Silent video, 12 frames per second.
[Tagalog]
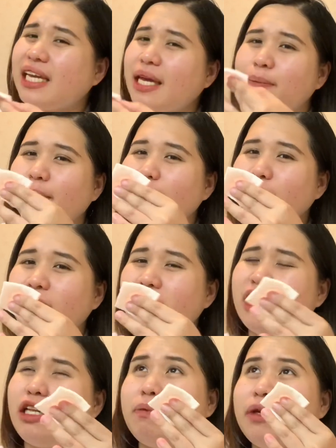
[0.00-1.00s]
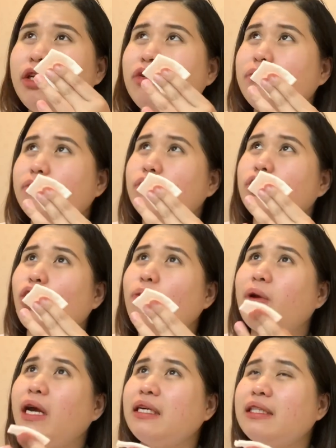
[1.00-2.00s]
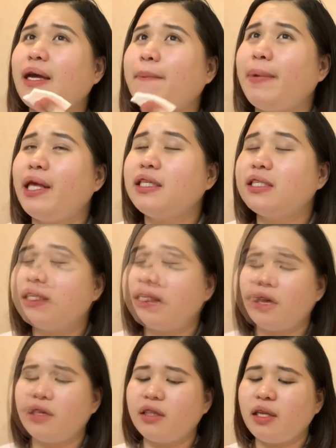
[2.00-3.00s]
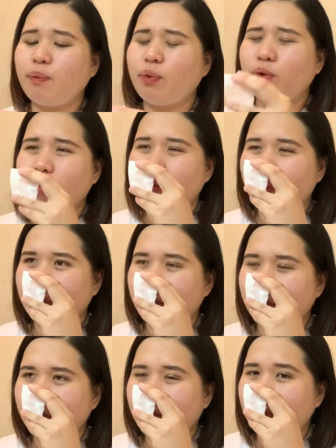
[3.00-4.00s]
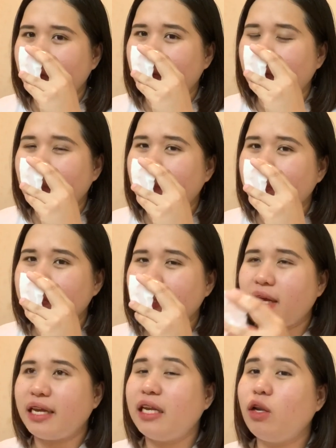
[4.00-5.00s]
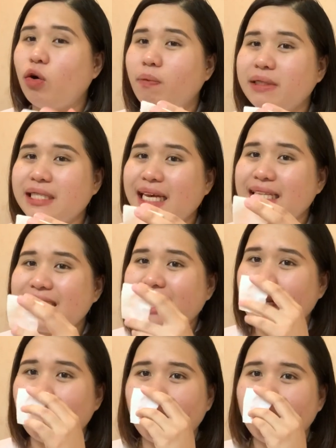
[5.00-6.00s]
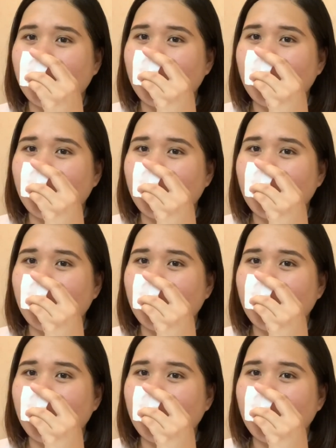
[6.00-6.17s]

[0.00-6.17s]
iba yung, hindi naman yung sobrang tamis na tipong ano sa ilong, masakit sa ilong.